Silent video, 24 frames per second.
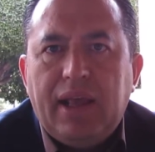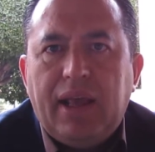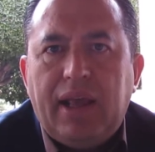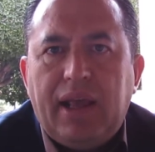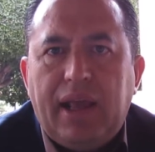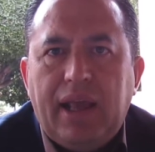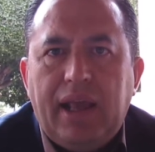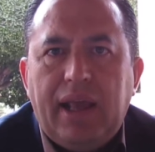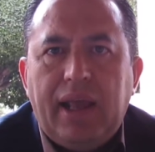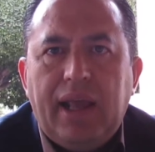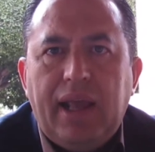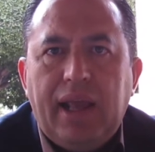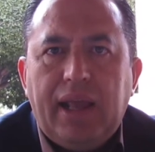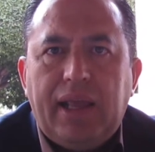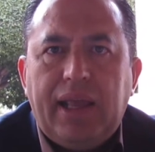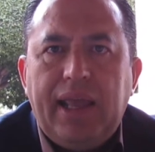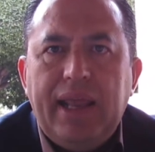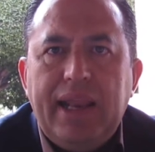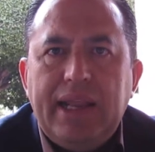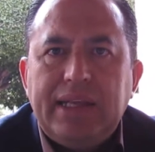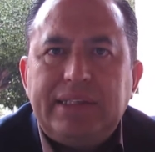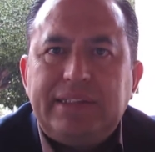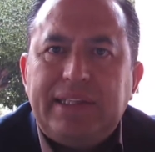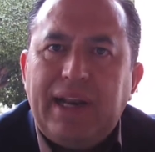que
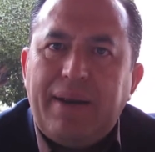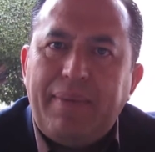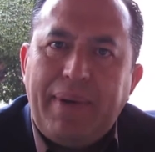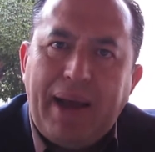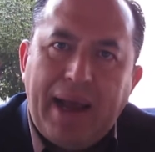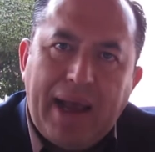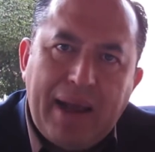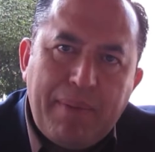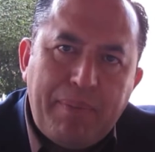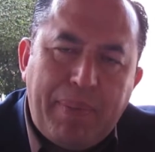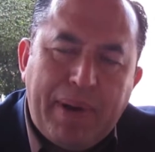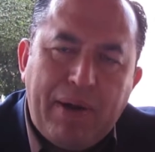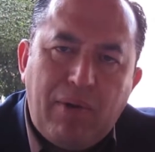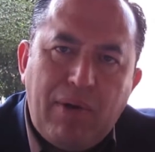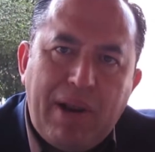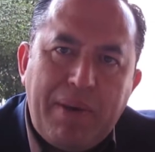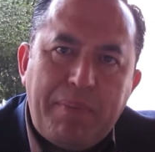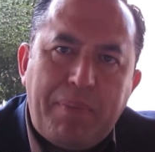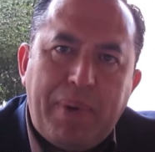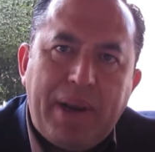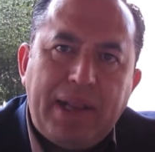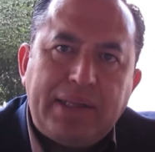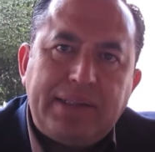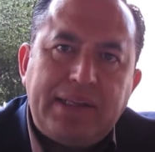quienes trabajan para una
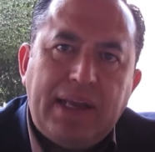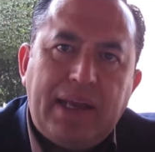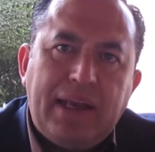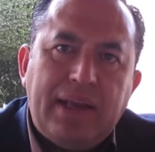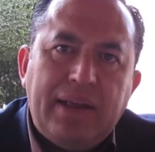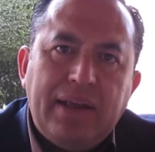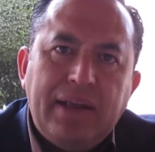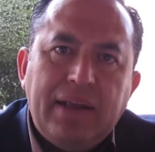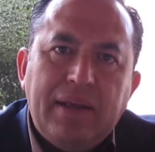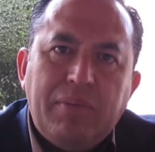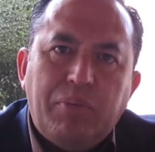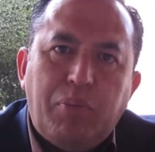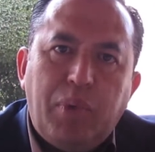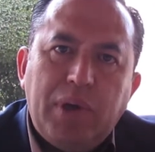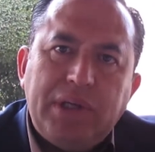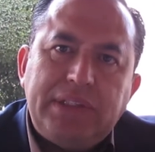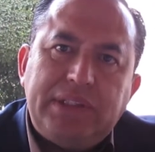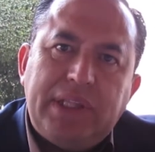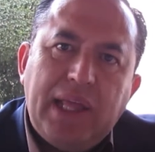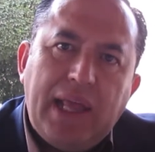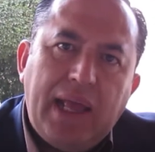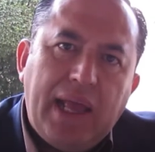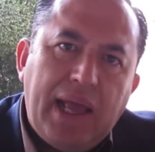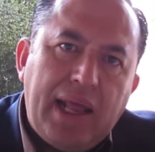empresa pues
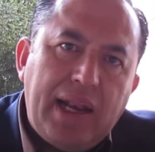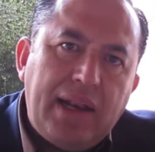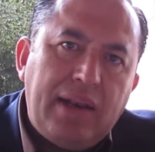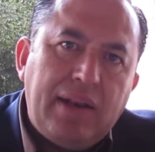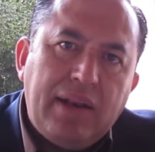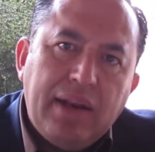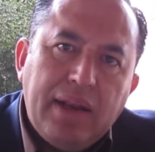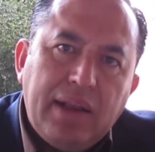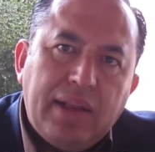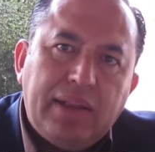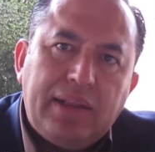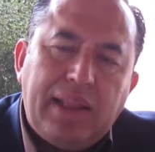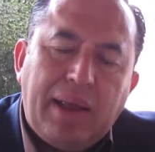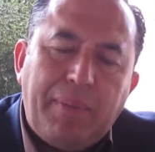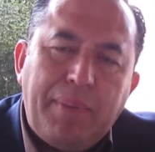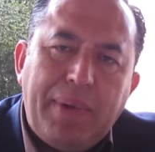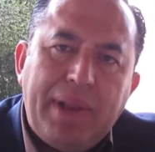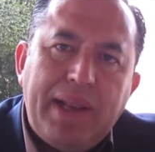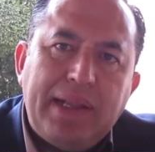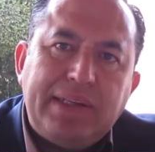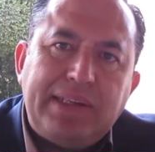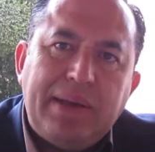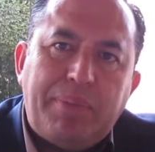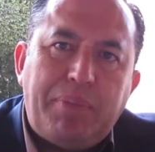tengan
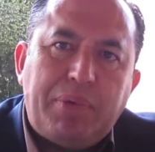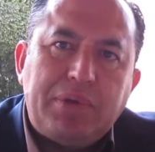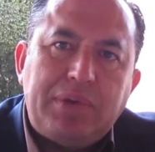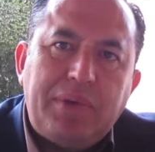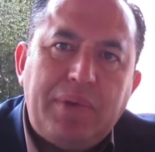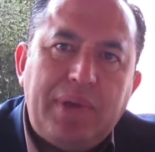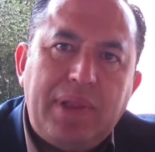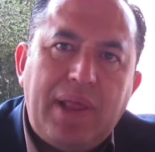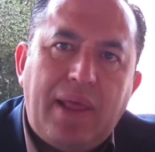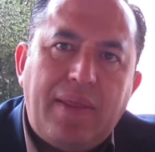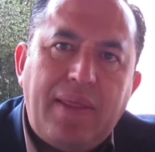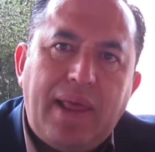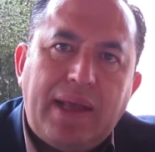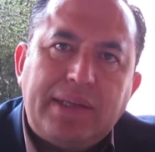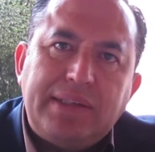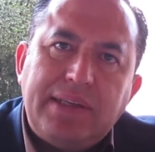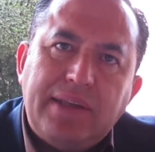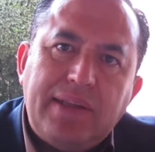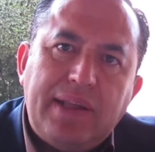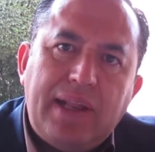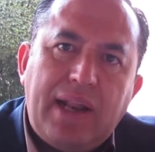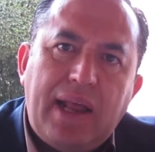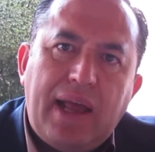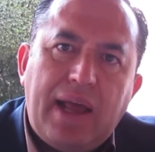también esa posibilidad de
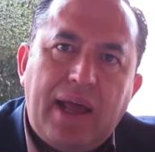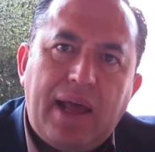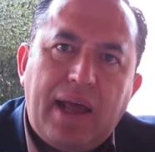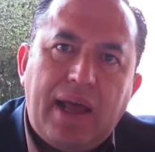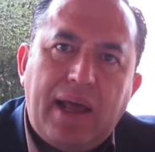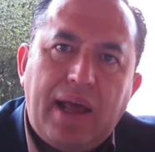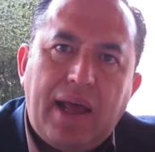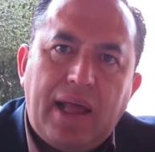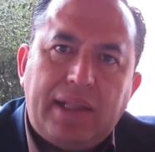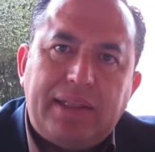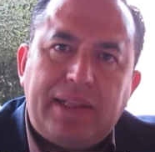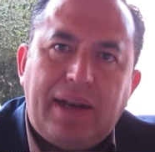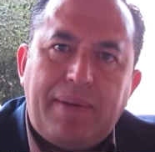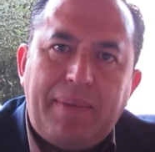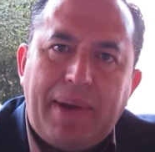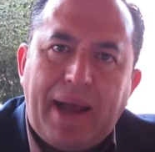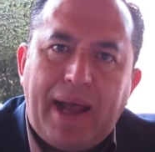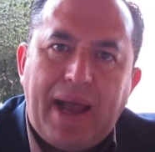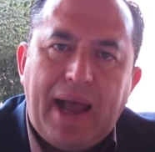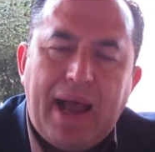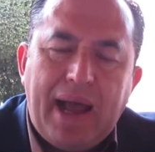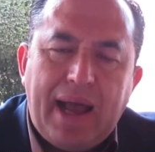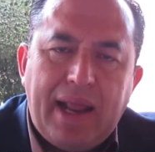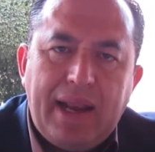acceder a,
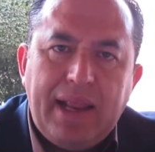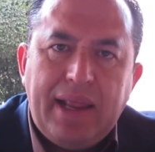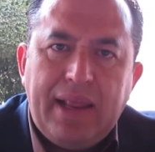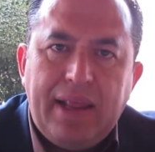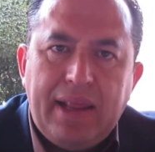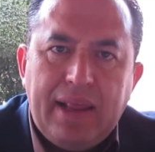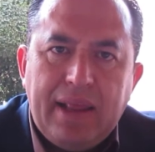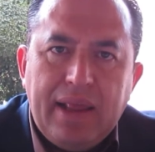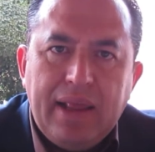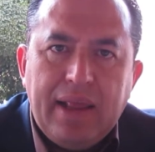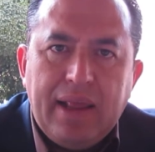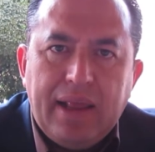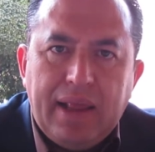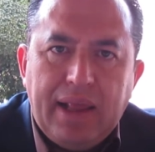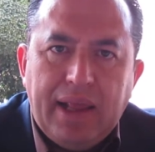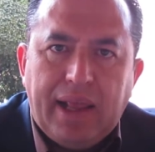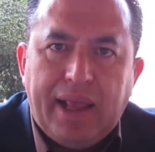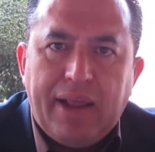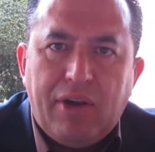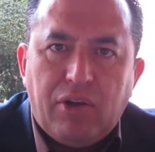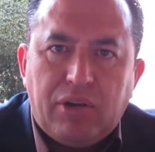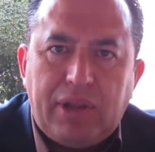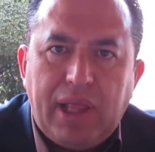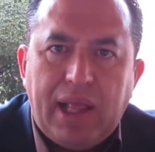trabajar y,
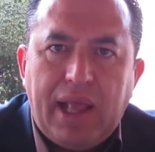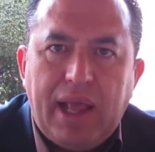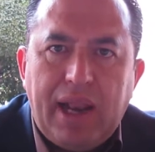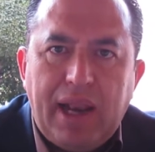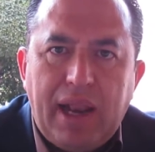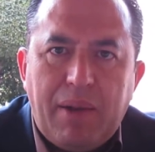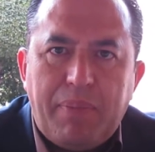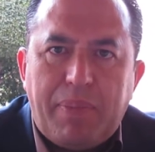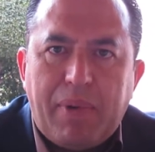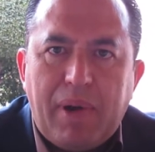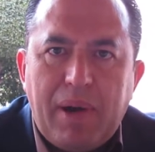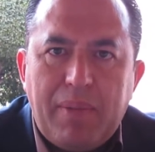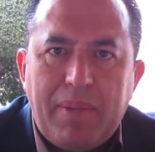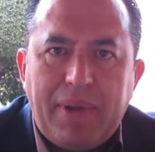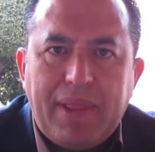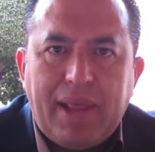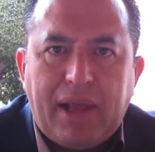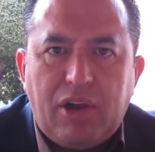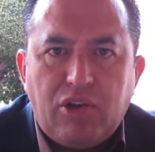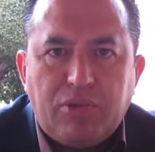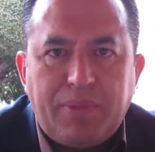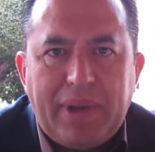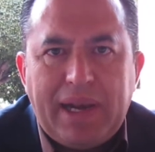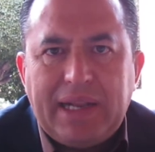que no tengan el problema de
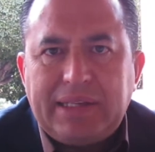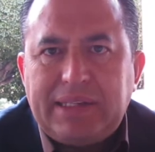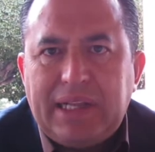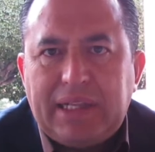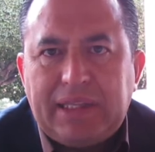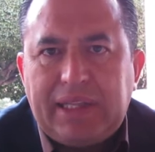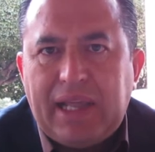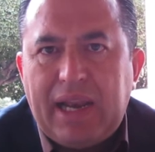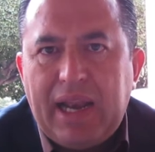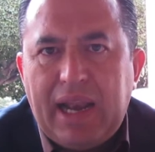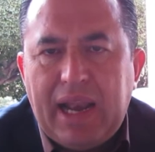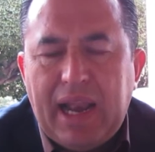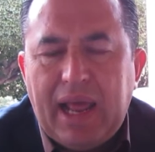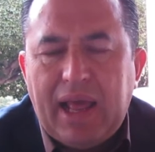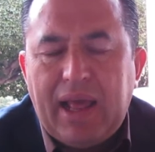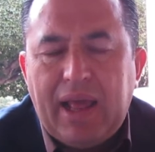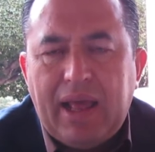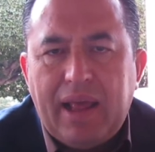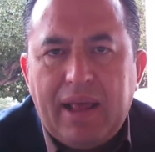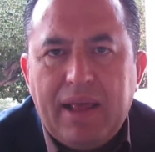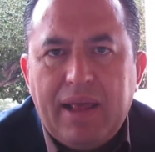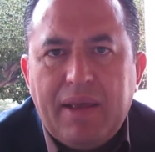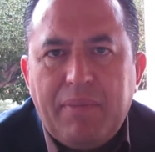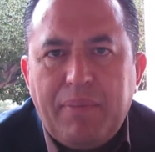que los van a saltar en la
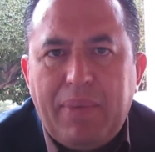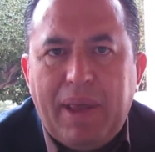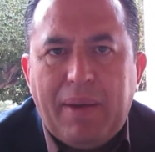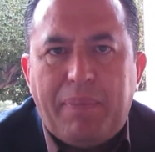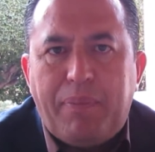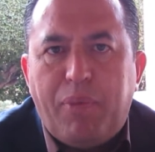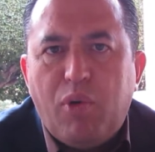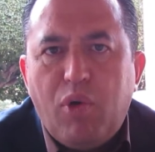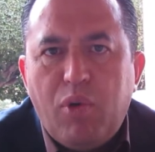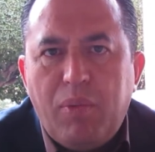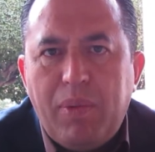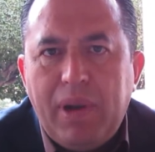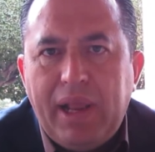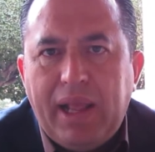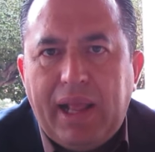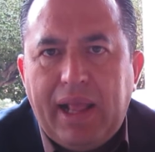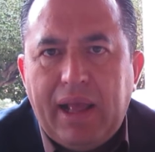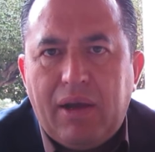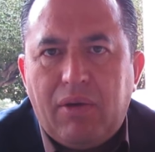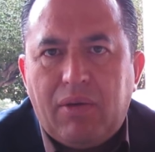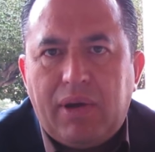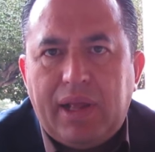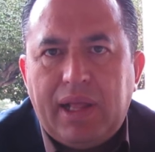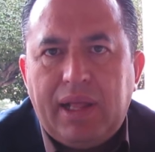vía
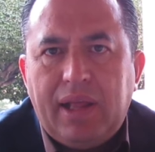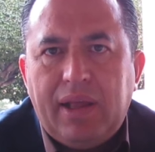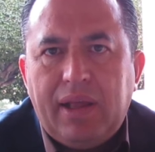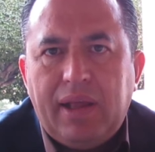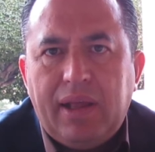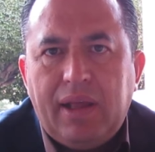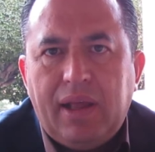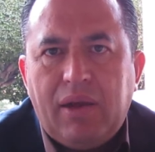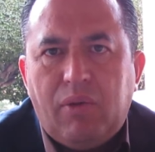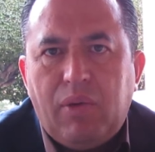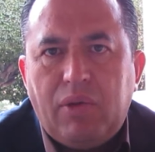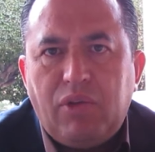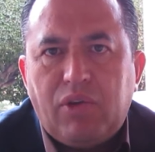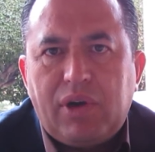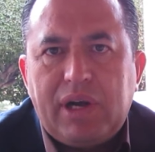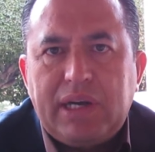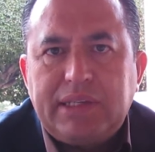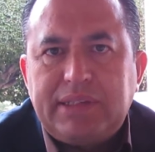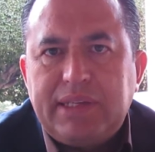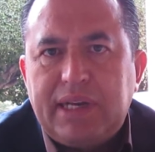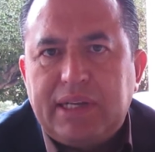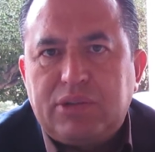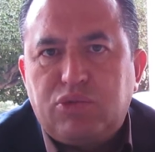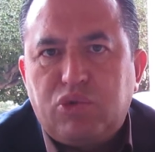pública o que cuando
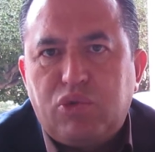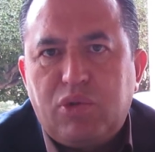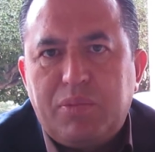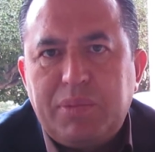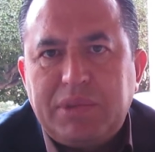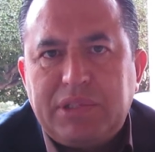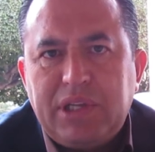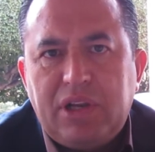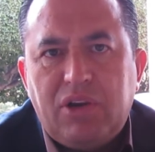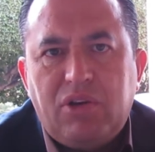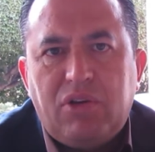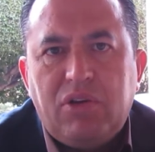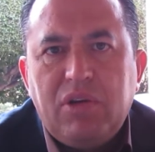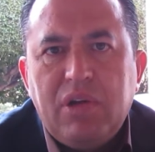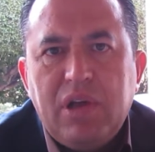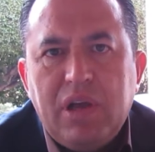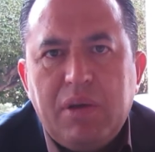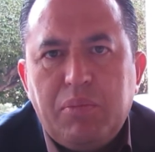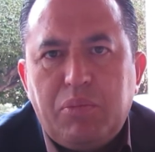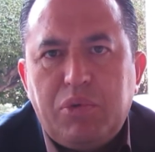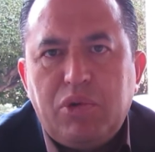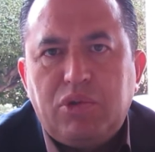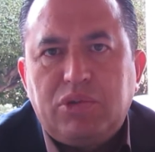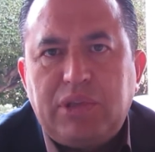regresen a su domicilio
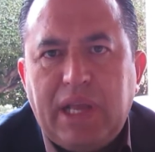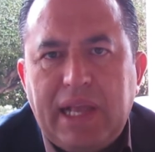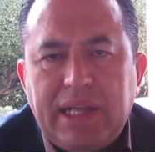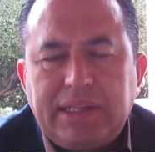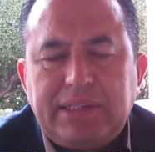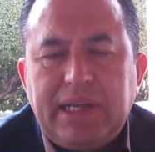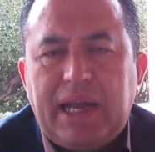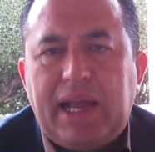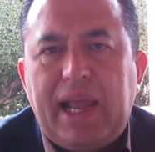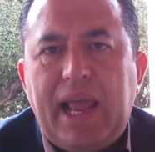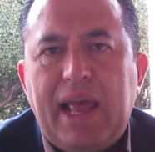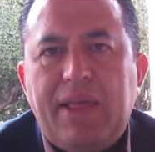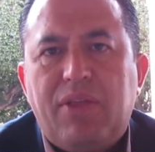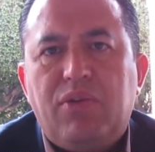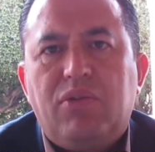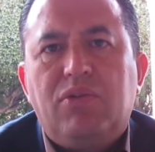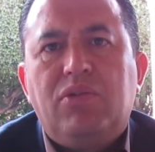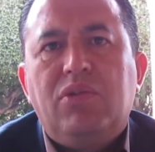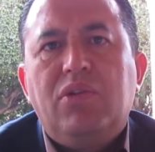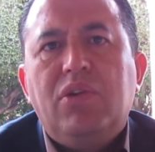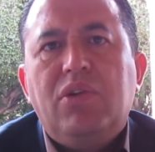pues los hayan saqueado.